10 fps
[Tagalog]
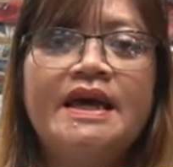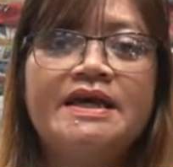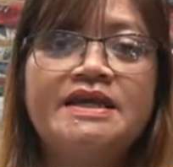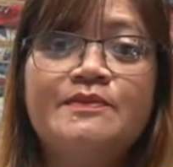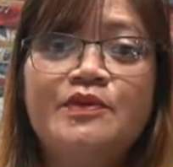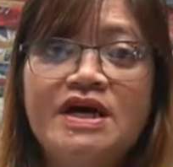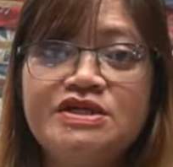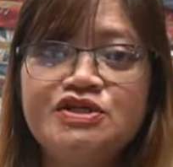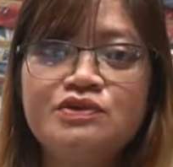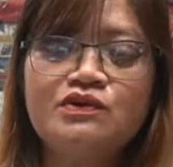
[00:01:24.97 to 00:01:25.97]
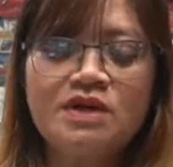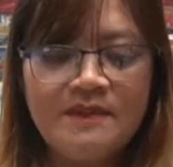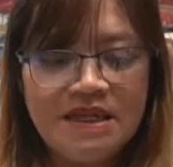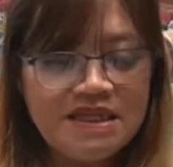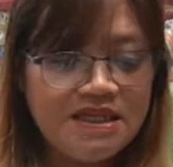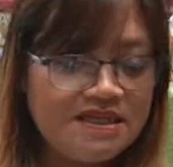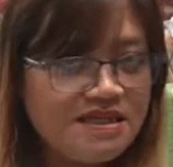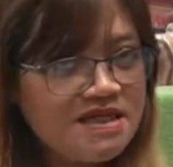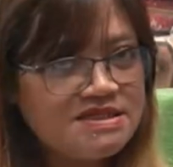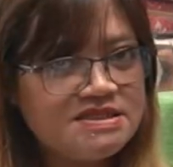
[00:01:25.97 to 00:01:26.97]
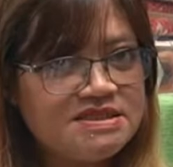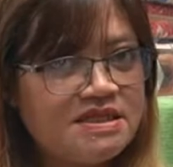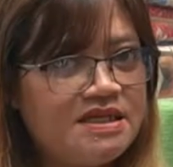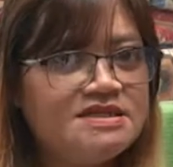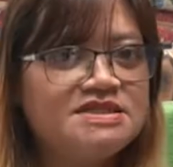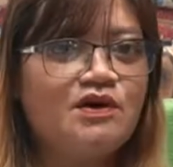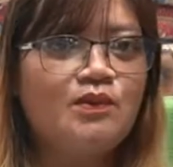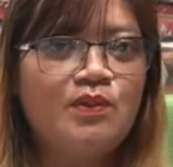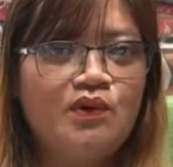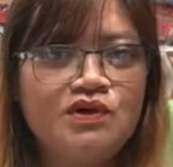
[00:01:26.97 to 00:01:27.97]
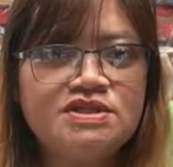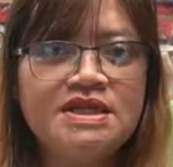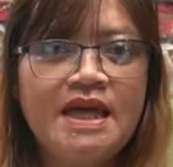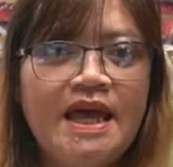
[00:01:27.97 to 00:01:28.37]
any branch no nga makita sa screen sa ubos